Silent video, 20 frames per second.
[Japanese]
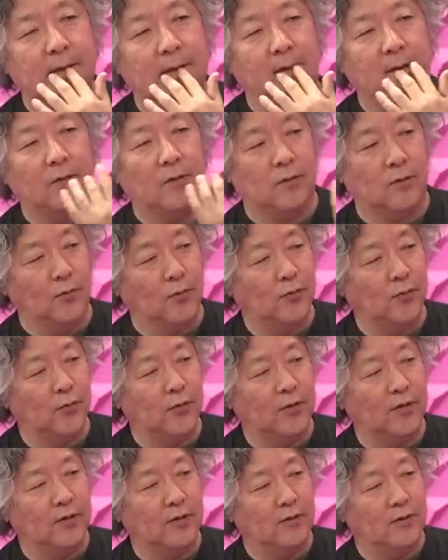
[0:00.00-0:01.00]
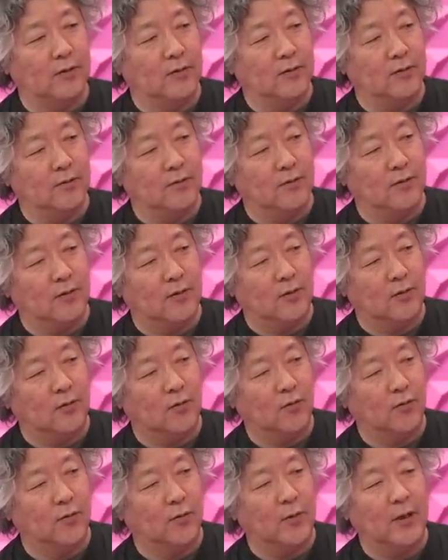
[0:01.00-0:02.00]
だから本当になんか
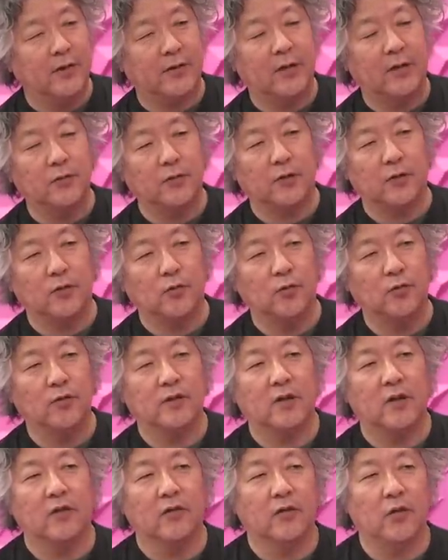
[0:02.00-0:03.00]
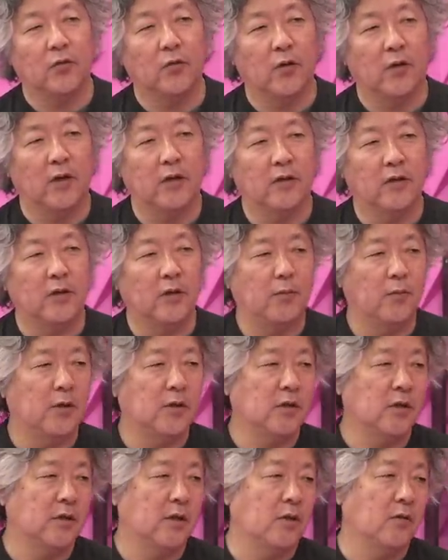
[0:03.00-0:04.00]
今度また会う時はどういうふうに変わってるのかなって
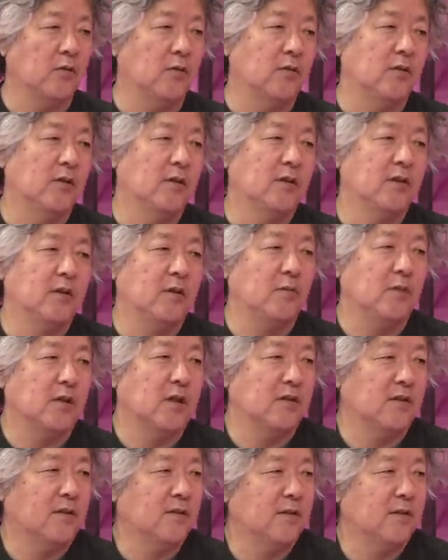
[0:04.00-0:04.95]
めっちゃ楽しみです、